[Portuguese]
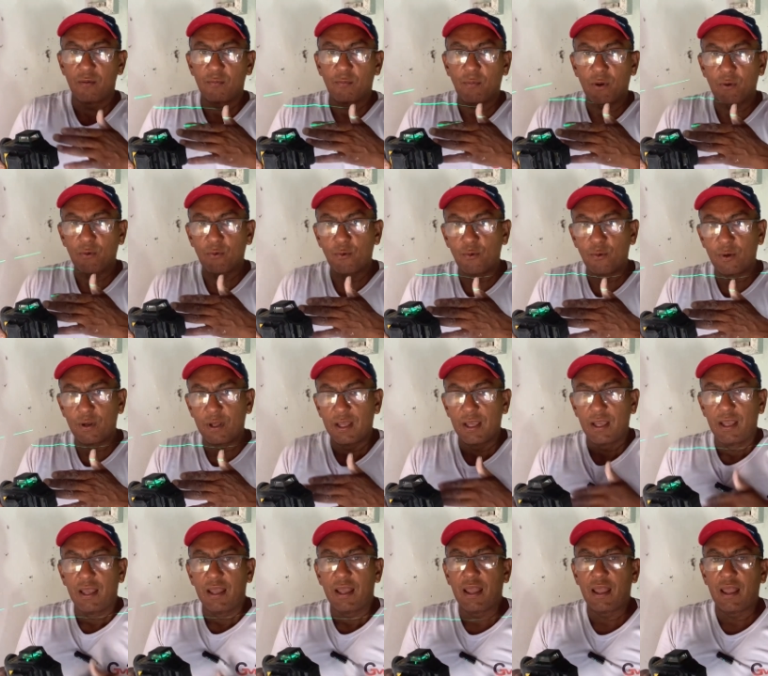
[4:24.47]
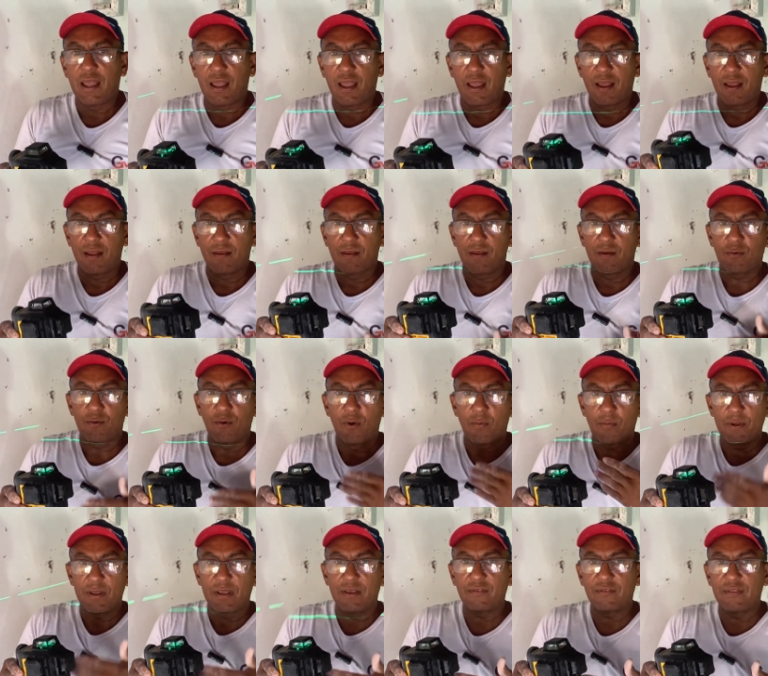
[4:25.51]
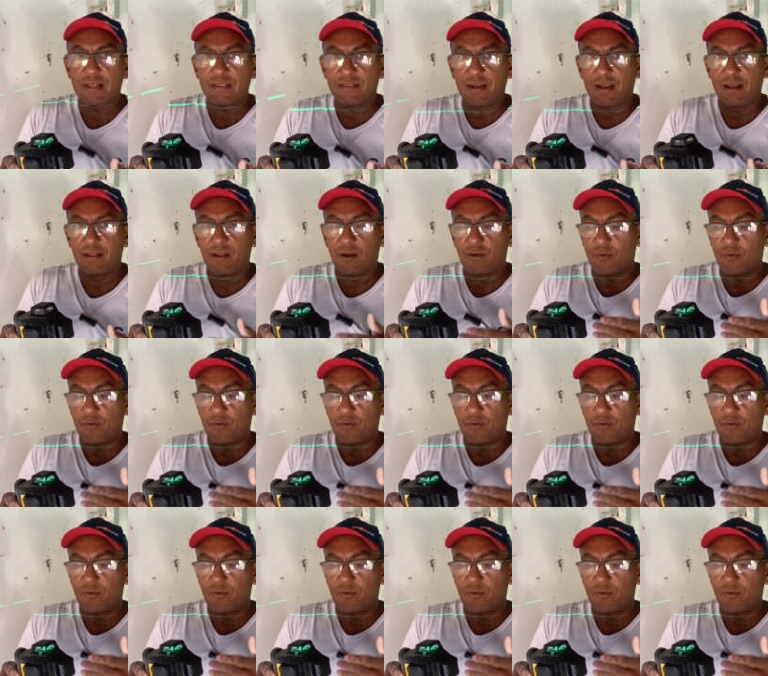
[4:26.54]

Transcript: procura é, compre esse da Terno.